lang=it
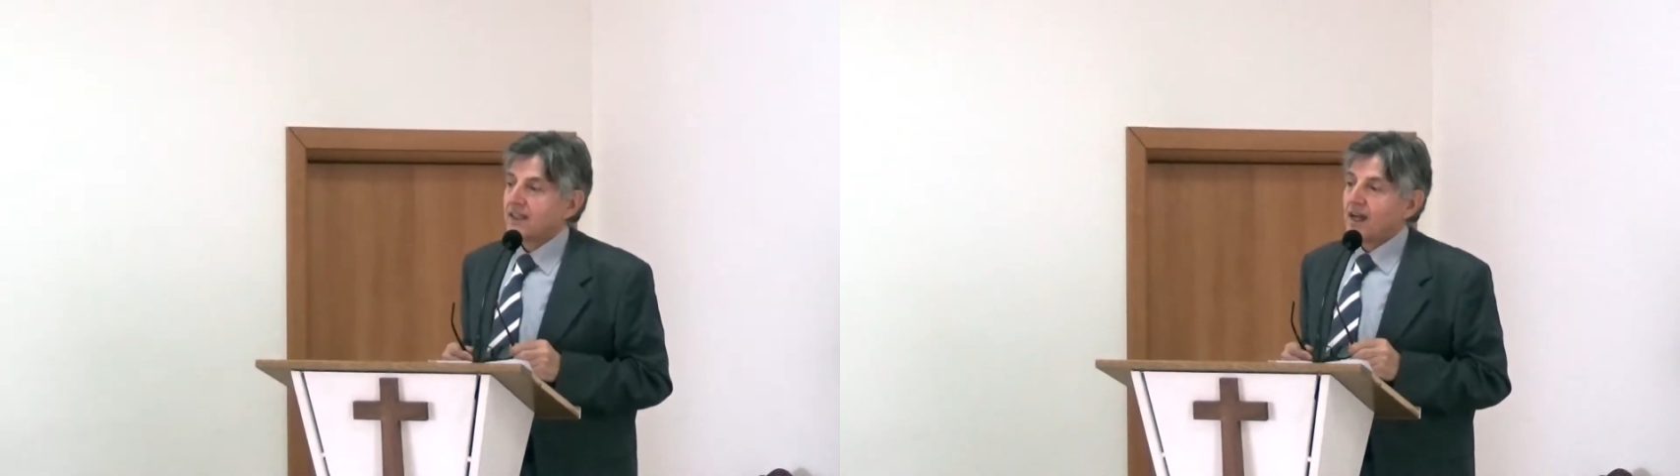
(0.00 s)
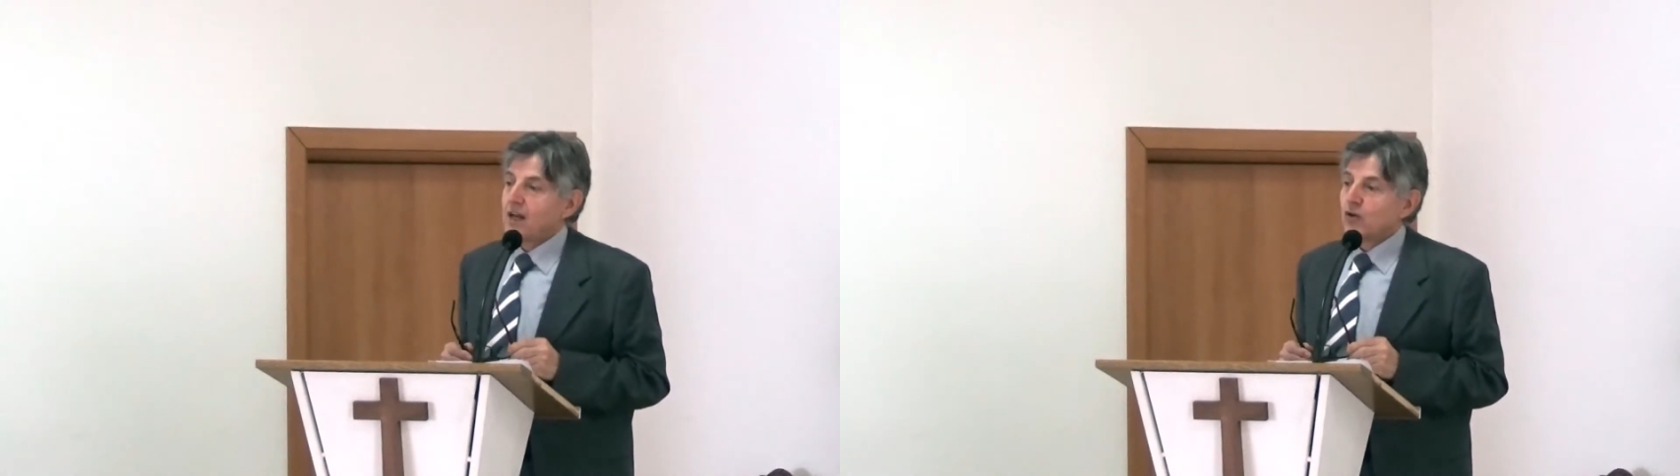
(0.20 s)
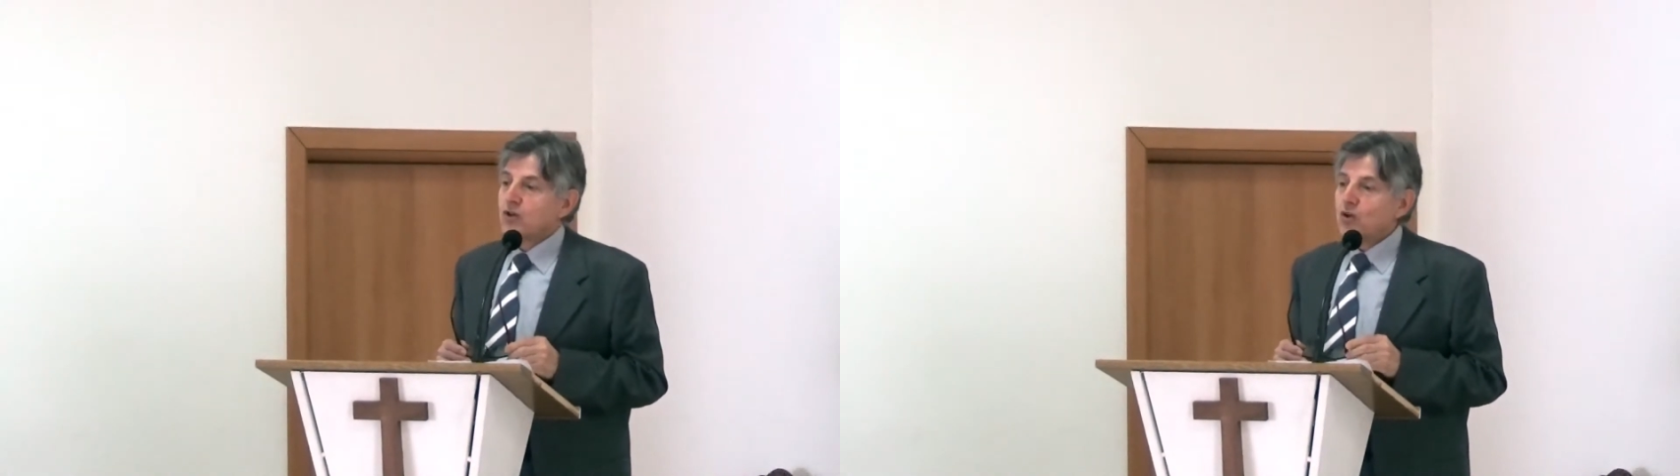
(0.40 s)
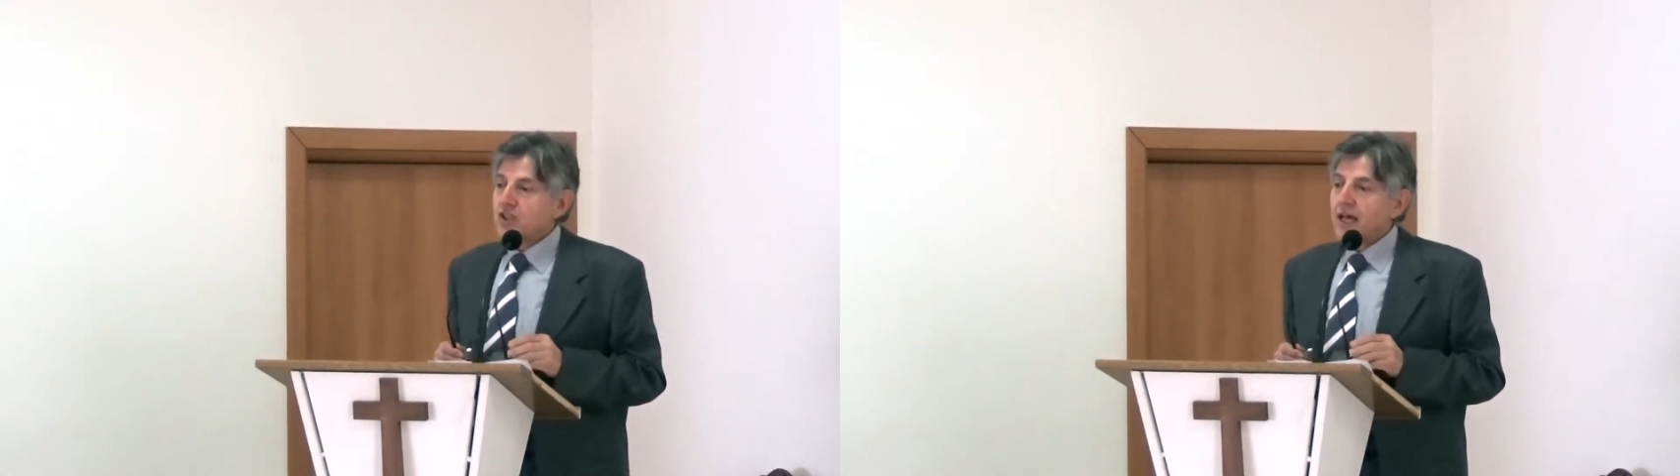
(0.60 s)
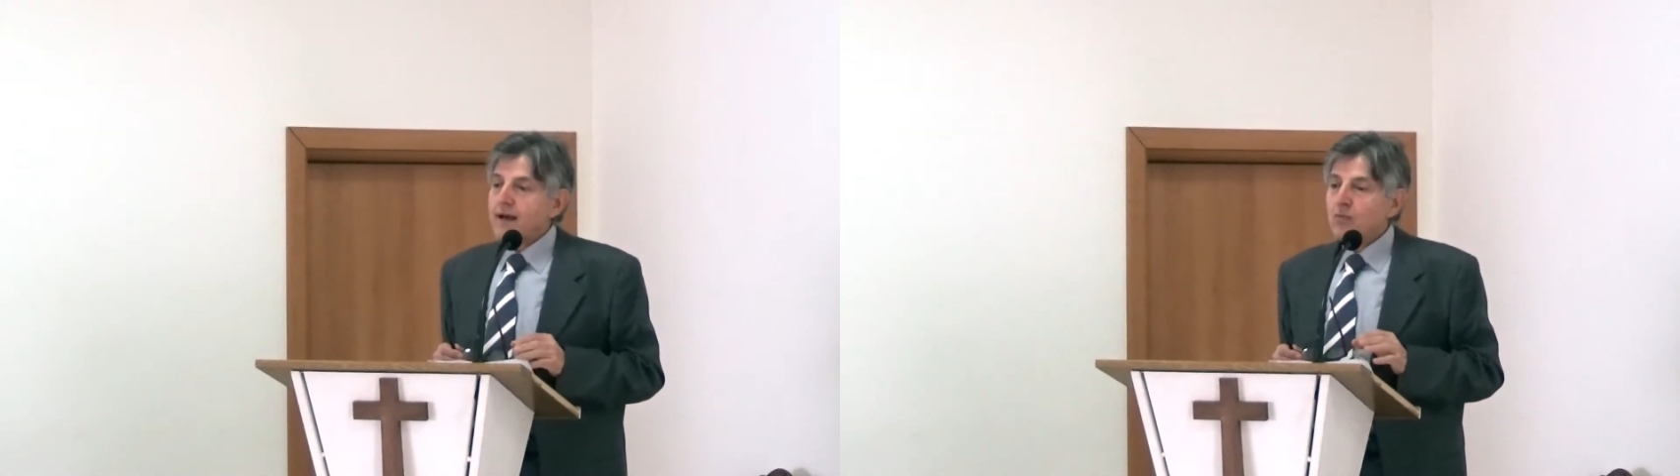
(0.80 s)
Allora noi
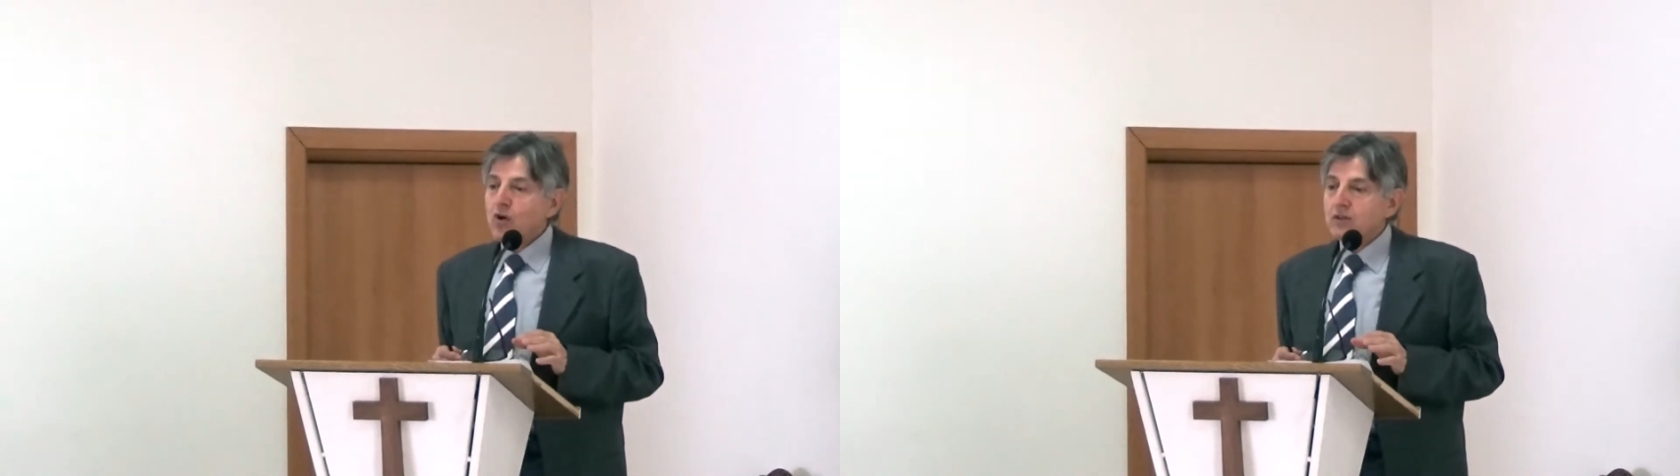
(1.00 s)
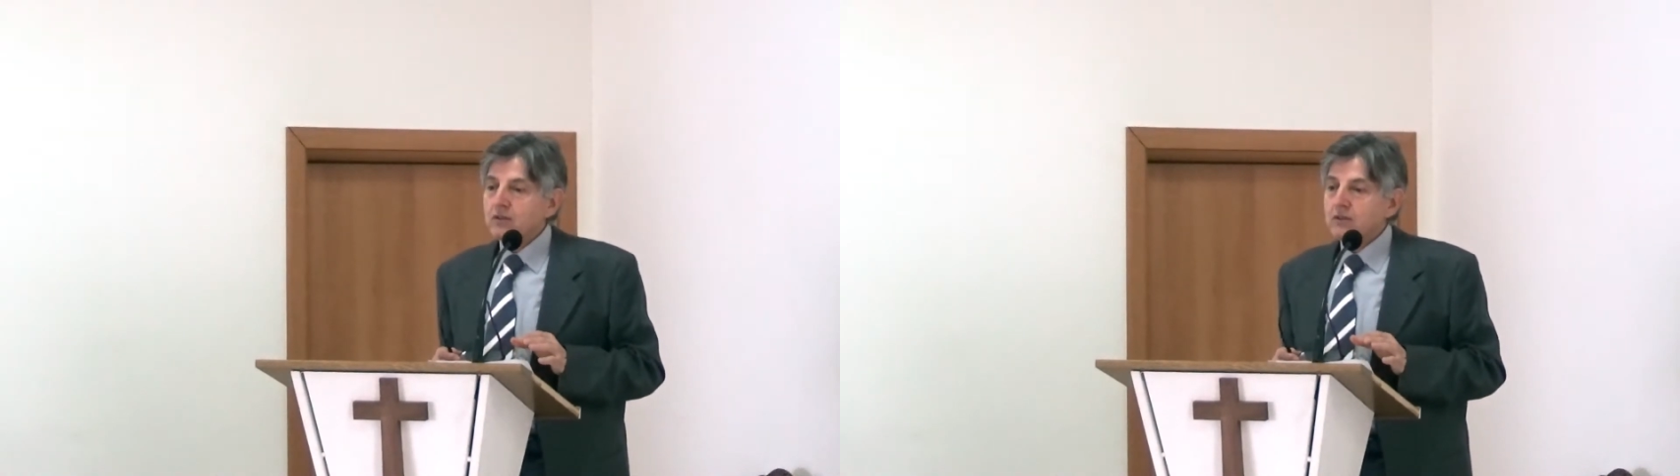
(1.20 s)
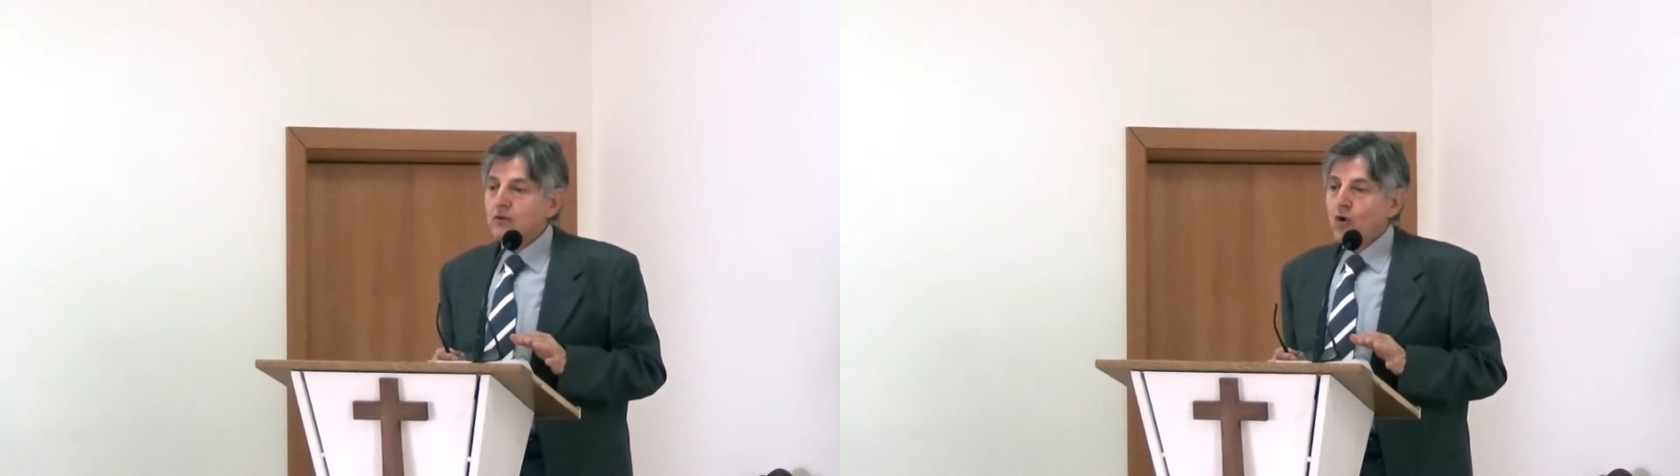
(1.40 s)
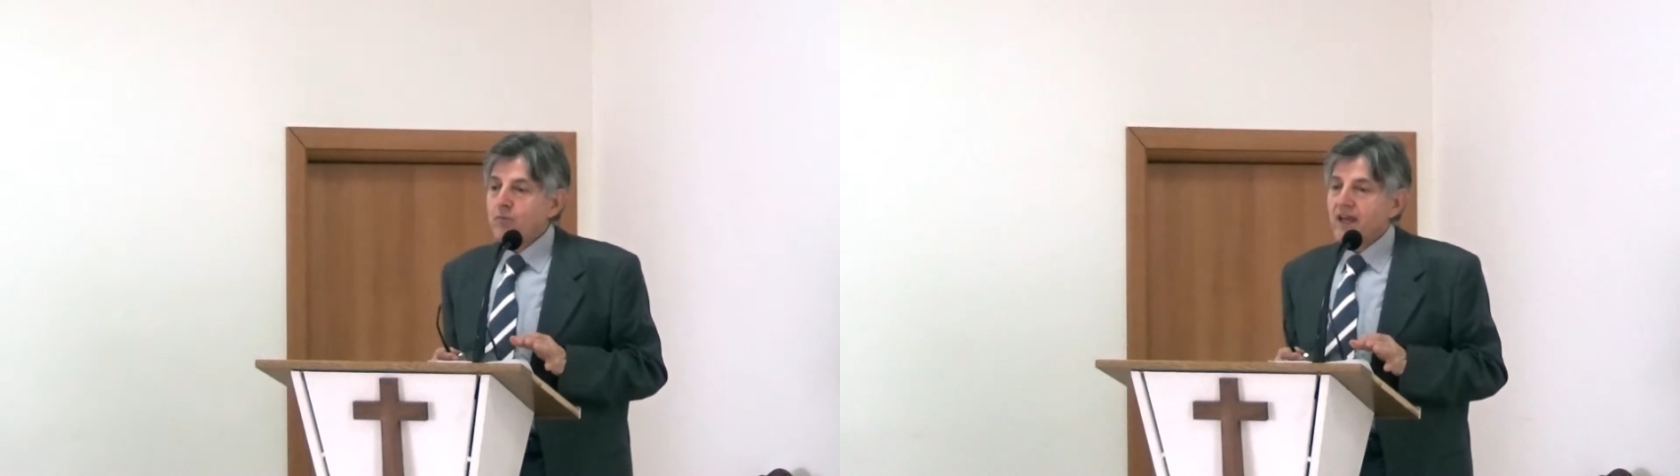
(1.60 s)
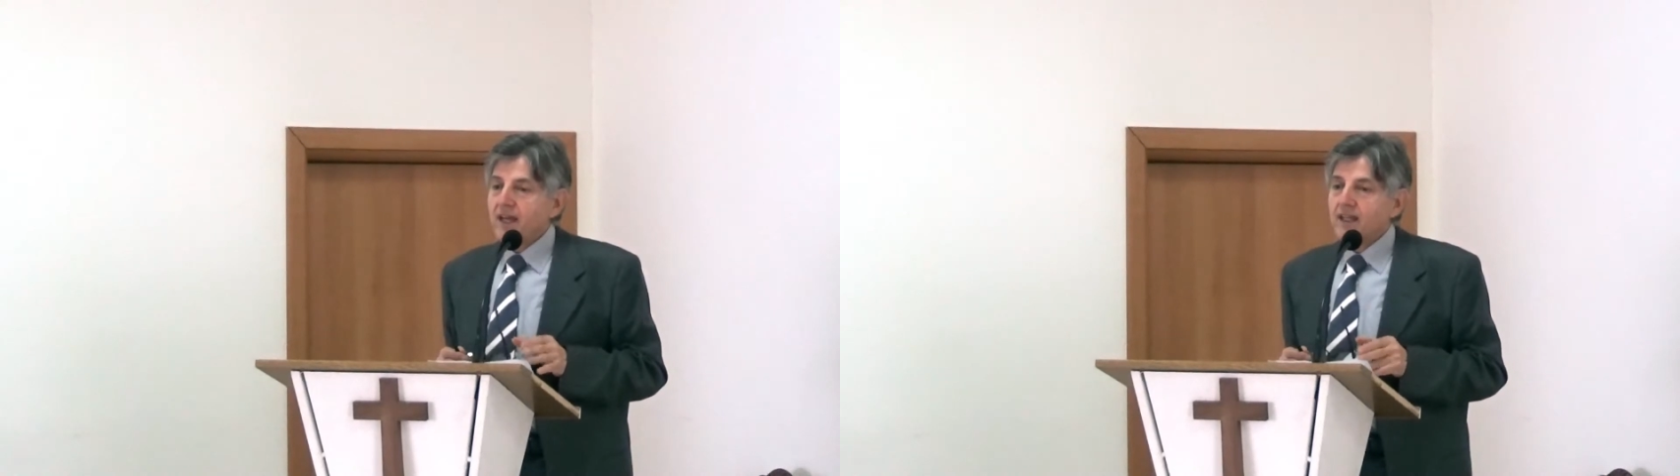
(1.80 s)
siamo
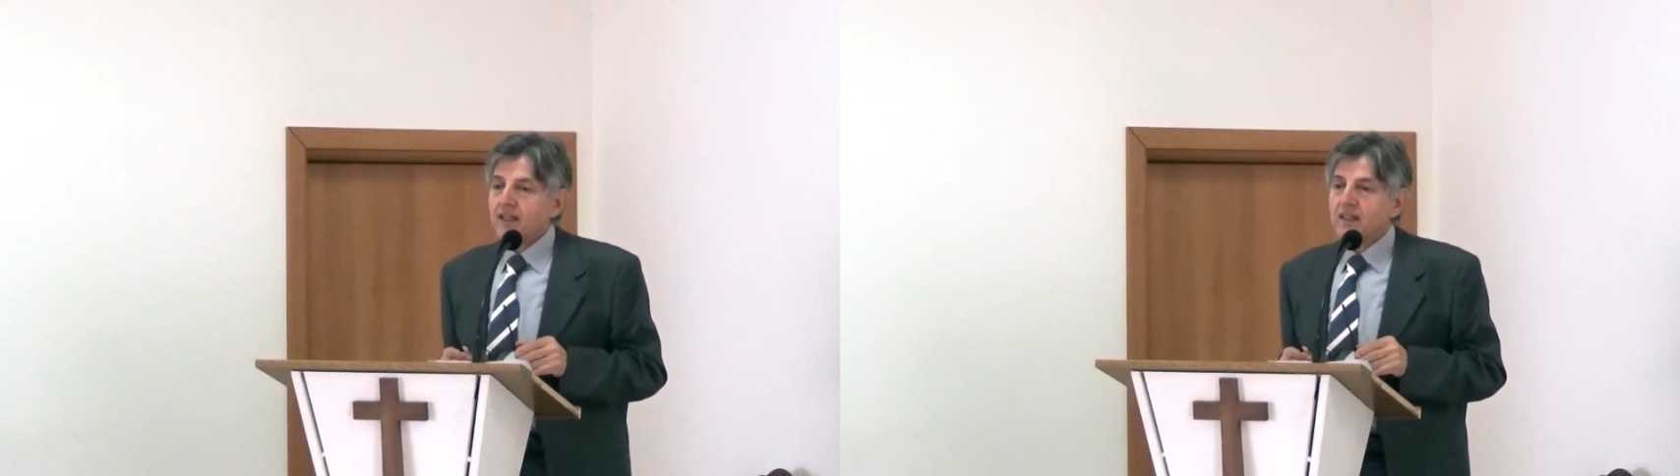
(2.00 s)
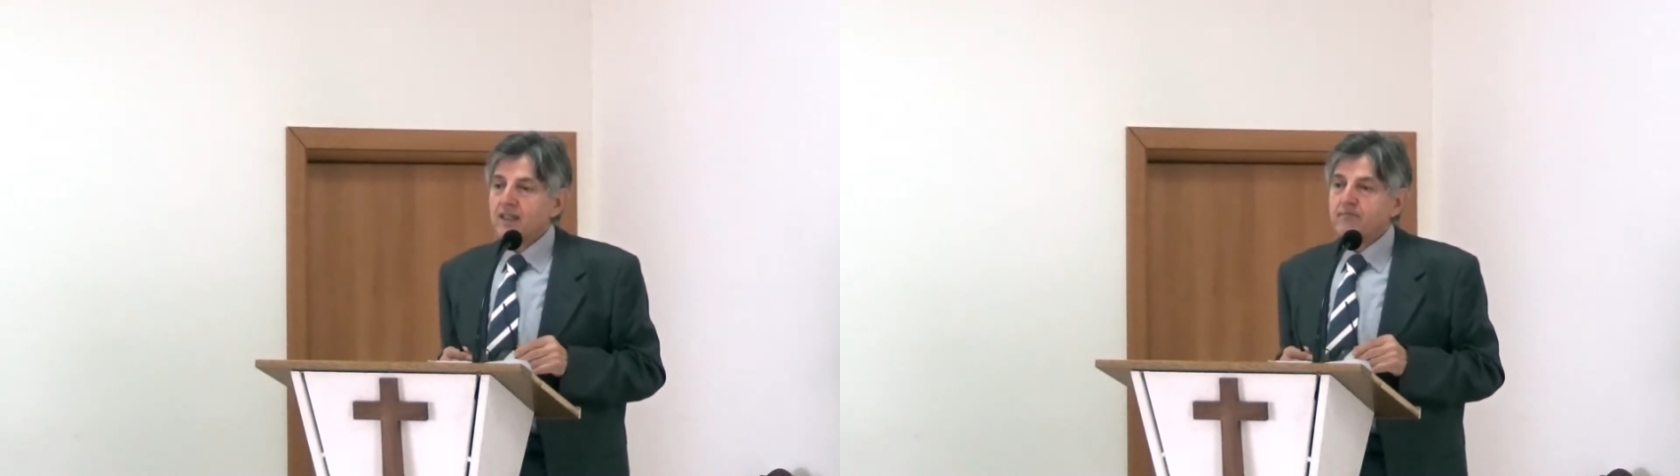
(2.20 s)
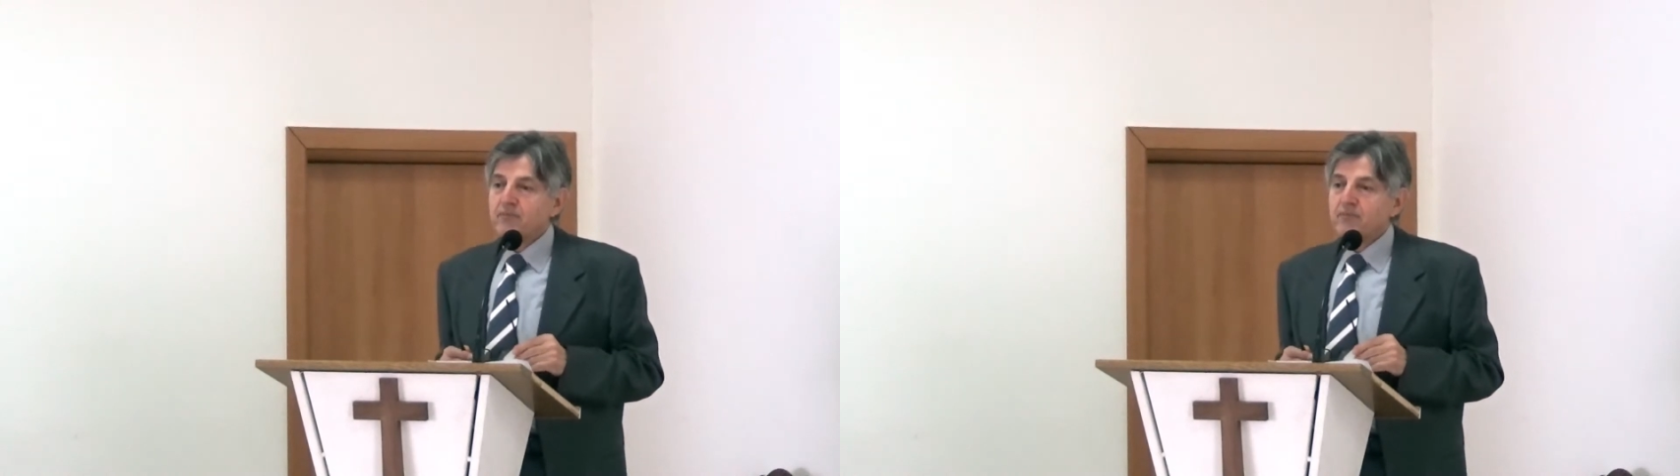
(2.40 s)
come eh,